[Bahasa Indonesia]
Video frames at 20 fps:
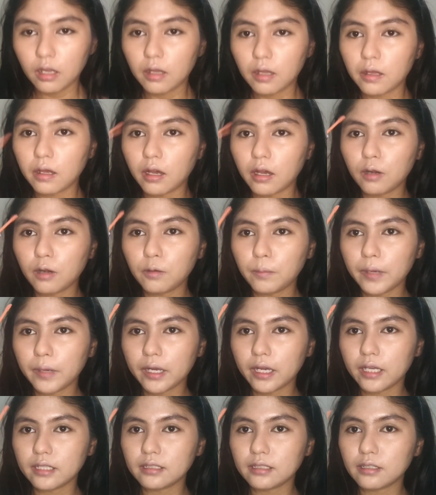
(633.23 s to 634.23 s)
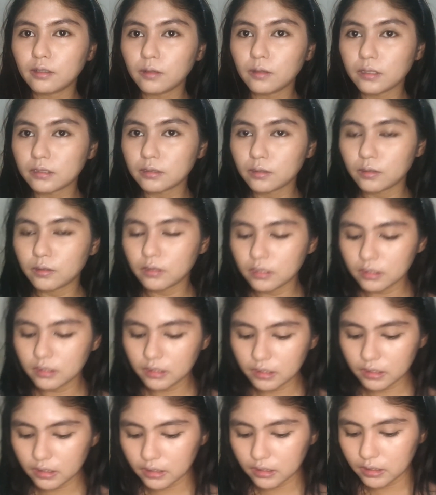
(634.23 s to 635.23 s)
aku pakai corrector
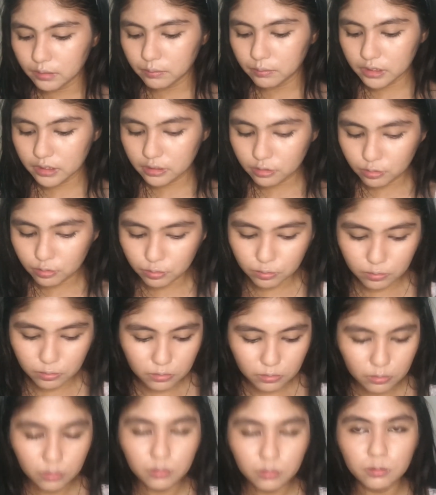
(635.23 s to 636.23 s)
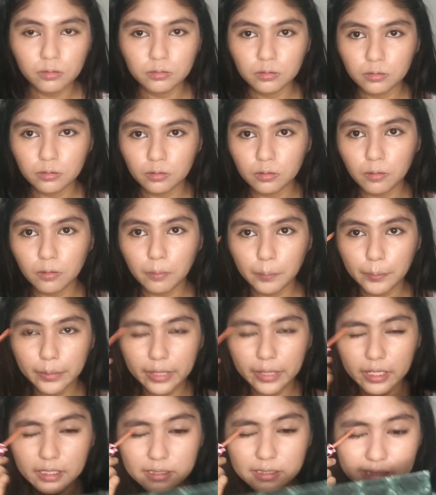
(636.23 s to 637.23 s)
dari Mizu untuk
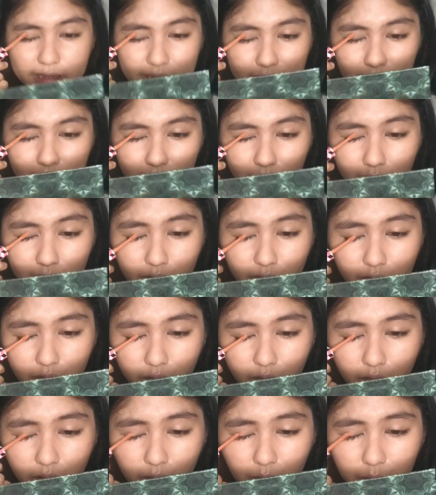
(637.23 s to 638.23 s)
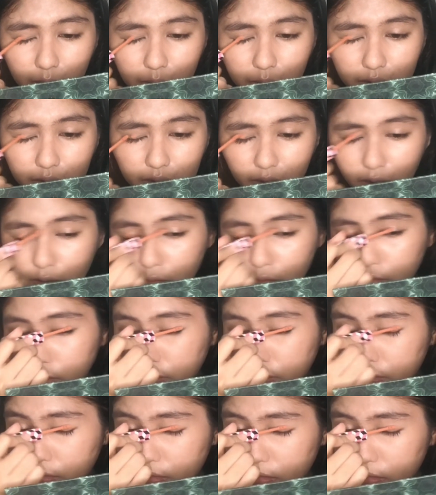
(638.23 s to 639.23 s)
base mataku